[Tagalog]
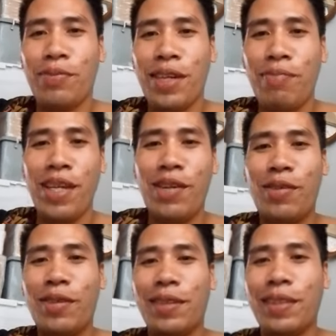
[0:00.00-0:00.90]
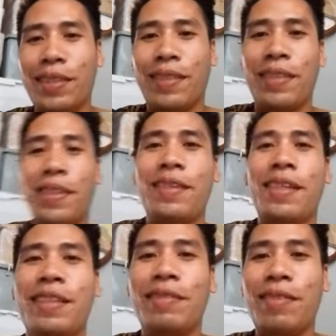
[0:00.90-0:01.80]
Pilipino,
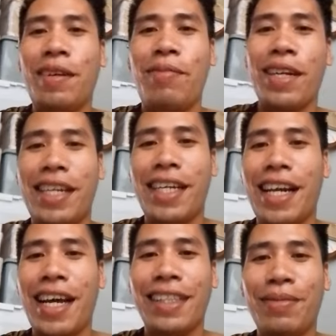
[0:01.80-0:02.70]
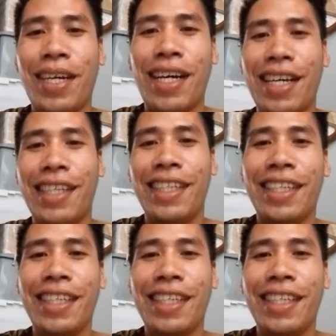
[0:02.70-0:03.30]
ah, parinig ka lang sa bahay.